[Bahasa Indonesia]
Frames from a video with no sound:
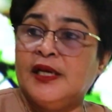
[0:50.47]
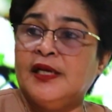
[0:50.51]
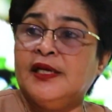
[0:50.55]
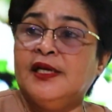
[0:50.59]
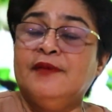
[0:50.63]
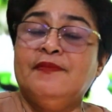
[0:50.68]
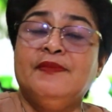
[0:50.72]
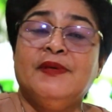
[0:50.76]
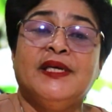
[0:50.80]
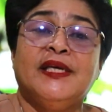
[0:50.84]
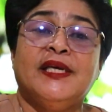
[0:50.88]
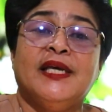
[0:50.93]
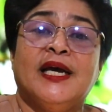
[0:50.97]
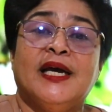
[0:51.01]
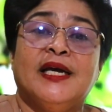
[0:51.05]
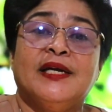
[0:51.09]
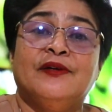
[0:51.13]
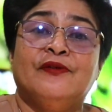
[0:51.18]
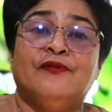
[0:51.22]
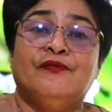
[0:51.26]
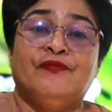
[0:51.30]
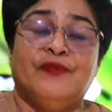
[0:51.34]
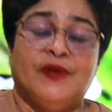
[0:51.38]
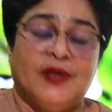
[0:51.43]

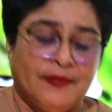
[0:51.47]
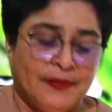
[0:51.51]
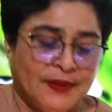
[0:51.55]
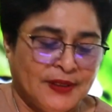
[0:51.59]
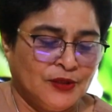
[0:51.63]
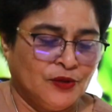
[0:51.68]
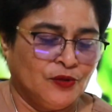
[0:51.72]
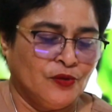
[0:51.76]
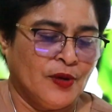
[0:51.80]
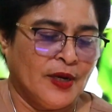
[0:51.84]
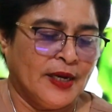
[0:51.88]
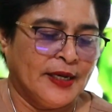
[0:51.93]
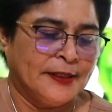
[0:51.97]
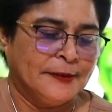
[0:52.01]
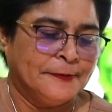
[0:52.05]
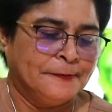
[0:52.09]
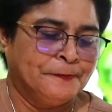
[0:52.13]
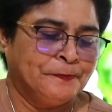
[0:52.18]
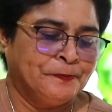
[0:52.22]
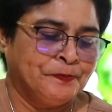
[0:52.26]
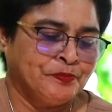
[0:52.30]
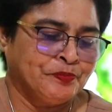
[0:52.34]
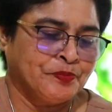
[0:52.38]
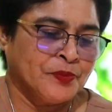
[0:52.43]
Demikian firman Tuhan.
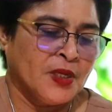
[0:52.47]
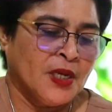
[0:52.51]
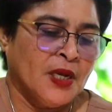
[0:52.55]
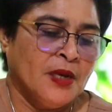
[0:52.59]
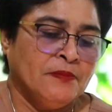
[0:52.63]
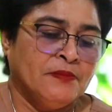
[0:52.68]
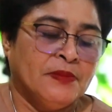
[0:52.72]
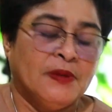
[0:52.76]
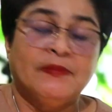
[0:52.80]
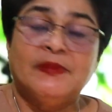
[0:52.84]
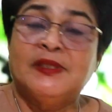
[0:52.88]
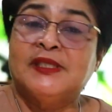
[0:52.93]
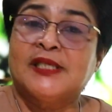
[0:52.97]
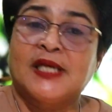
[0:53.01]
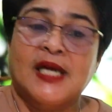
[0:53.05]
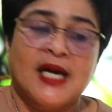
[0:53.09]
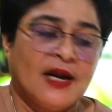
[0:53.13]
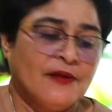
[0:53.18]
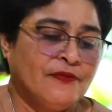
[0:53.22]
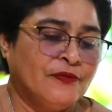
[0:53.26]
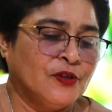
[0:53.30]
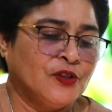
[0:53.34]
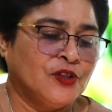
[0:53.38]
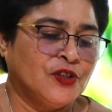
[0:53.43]
Pemirsa
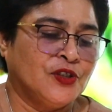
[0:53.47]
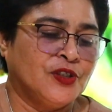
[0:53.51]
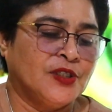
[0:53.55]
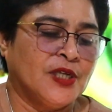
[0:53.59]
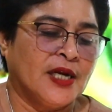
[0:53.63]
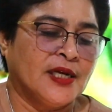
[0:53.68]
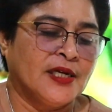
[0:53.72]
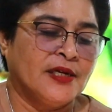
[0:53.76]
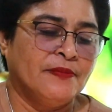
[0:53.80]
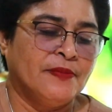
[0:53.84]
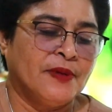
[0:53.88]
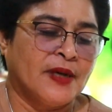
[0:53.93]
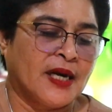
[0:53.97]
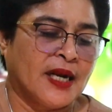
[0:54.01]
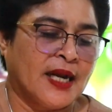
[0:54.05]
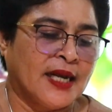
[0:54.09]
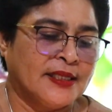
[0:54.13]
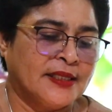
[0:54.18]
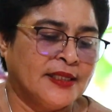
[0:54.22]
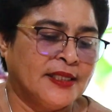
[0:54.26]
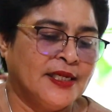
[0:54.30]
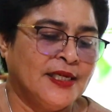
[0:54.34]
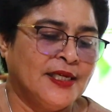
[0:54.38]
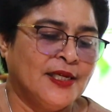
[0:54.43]
Klavos yang
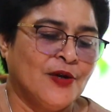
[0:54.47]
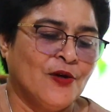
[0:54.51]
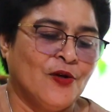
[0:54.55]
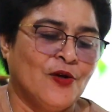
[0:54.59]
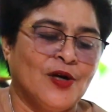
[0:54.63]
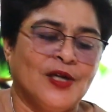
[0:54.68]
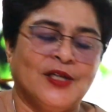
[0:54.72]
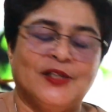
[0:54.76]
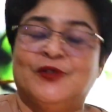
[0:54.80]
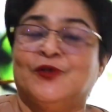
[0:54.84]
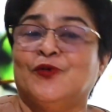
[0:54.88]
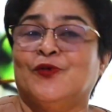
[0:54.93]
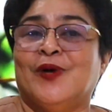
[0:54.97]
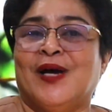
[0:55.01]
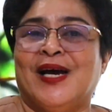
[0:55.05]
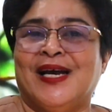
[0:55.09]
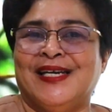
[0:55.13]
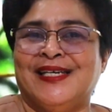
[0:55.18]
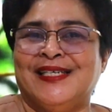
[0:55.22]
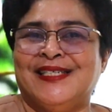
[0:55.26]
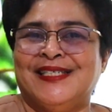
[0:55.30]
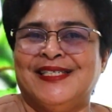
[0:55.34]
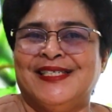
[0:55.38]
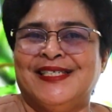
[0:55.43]
diberkati oleh
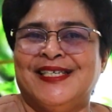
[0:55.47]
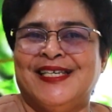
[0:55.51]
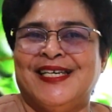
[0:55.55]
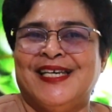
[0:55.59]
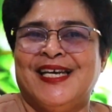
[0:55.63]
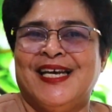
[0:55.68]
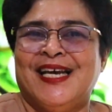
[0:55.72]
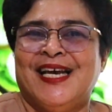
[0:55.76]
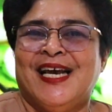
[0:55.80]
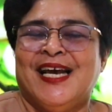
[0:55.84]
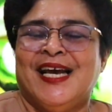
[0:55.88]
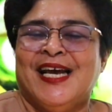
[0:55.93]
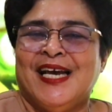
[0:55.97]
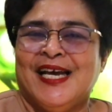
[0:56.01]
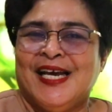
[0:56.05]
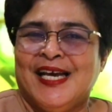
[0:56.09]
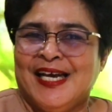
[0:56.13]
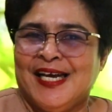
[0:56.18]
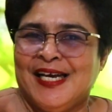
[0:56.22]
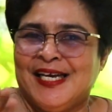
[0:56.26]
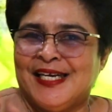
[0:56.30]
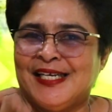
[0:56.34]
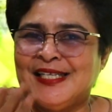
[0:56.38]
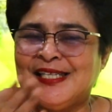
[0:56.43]
Tuhan.
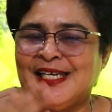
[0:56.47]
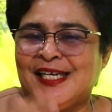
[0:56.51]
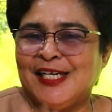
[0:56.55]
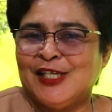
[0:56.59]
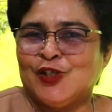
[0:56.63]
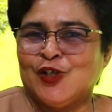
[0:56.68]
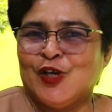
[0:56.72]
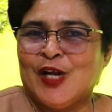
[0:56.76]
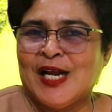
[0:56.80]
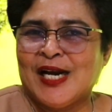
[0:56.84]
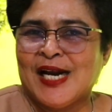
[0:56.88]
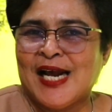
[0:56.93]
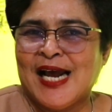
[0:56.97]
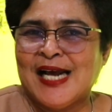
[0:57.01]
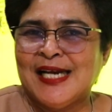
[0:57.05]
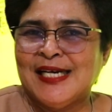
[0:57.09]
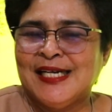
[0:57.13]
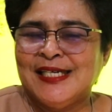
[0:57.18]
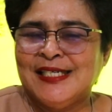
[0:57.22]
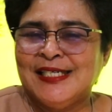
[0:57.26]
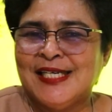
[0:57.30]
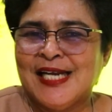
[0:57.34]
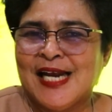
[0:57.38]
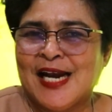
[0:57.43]
Ketika saudara
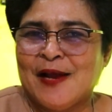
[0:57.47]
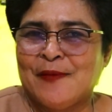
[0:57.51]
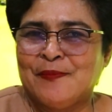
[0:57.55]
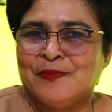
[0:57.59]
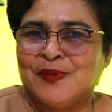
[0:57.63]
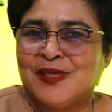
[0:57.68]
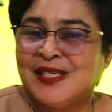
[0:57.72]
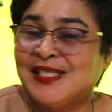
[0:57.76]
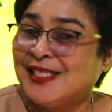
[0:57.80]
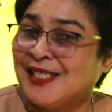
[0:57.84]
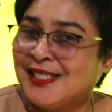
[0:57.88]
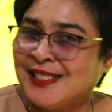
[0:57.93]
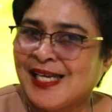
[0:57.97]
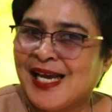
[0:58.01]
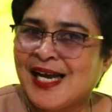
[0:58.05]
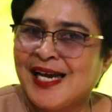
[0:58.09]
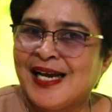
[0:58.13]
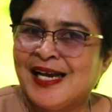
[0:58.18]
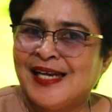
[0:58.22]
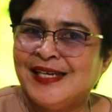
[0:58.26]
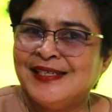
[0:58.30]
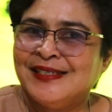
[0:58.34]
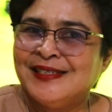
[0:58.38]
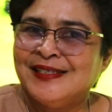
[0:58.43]
ada di dalam
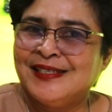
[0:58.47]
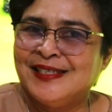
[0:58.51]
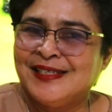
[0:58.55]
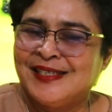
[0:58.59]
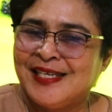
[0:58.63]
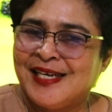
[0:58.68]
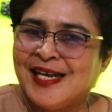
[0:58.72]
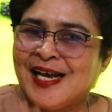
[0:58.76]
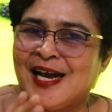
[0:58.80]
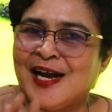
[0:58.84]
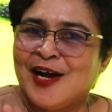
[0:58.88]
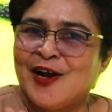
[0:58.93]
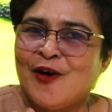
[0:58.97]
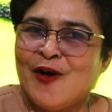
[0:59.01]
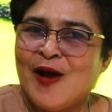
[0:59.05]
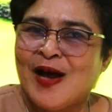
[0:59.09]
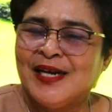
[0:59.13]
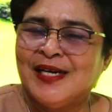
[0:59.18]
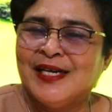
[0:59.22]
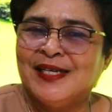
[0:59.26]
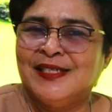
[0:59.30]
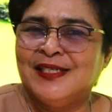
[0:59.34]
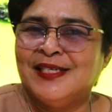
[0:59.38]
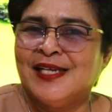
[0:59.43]
kesesakan, ketika engkau
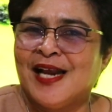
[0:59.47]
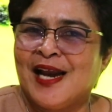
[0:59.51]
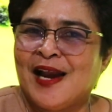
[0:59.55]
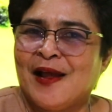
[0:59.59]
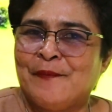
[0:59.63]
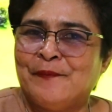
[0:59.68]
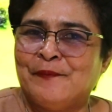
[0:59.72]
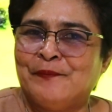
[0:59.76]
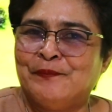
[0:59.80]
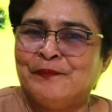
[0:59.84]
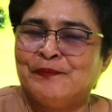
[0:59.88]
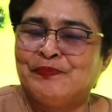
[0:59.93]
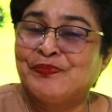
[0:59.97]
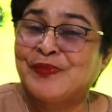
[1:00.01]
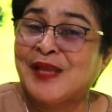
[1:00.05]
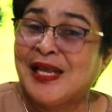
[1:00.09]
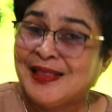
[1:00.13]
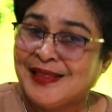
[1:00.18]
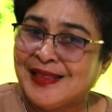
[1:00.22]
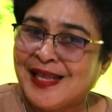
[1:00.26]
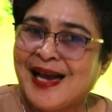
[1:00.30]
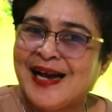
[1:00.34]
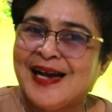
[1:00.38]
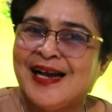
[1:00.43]
ada di dalam
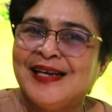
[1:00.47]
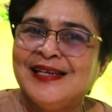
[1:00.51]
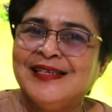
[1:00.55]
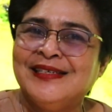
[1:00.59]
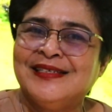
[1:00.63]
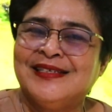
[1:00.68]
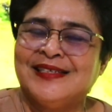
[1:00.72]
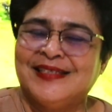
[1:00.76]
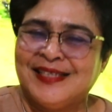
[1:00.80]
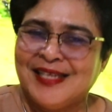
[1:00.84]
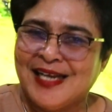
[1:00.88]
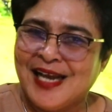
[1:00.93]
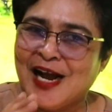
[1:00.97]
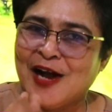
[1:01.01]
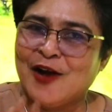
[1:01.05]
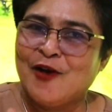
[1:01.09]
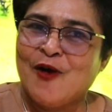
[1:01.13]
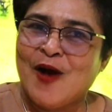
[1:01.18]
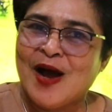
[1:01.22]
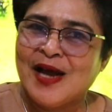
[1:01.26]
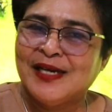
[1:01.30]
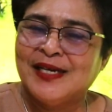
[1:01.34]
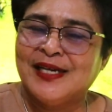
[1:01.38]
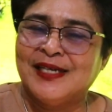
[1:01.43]
tantangan, ketika
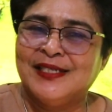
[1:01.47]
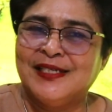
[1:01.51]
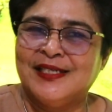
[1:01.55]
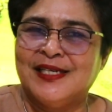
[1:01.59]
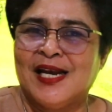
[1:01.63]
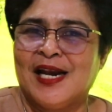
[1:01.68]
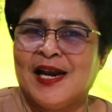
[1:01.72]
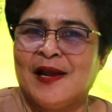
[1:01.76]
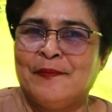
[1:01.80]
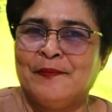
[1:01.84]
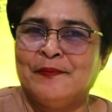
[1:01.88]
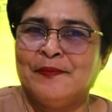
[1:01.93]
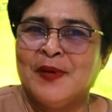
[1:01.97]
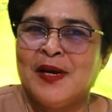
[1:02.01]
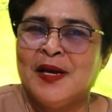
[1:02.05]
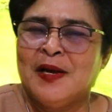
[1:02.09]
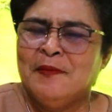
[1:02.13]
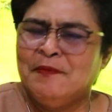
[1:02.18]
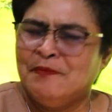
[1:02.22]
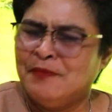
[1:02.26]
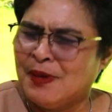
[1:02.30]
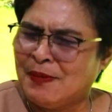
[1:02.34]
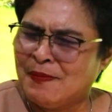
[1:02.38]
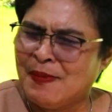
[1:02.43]
engkau ada di dalam
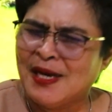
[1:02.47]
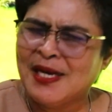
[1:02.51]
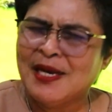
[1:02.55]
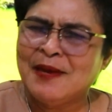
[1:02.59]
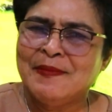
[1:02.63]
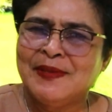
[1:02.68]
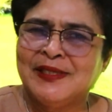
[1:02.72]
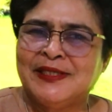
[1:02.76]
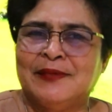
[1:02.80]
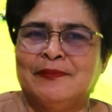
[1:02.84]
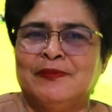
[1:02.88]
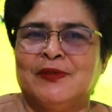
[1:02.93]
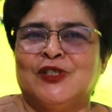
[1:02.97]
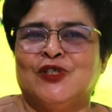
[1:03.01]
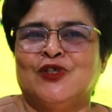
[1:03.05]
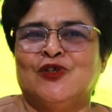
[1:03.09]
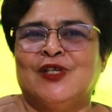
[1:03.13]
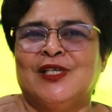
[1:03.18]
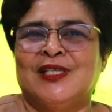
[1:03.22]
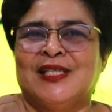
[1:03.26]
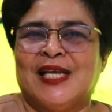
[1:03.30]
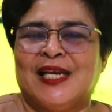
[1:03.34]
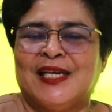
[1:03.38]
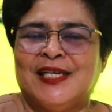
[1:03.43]
berbagai macam
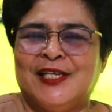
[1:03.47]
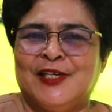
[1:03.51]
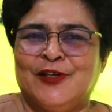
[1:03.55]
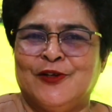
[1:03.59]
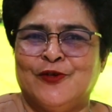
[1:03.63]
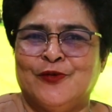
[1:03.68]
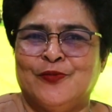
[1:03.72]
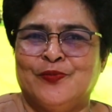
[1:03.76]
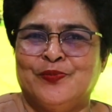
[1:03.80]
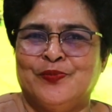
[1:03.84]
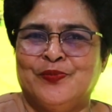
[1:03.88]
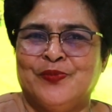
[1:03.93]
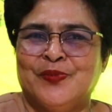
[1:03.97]
kesulitan hidup,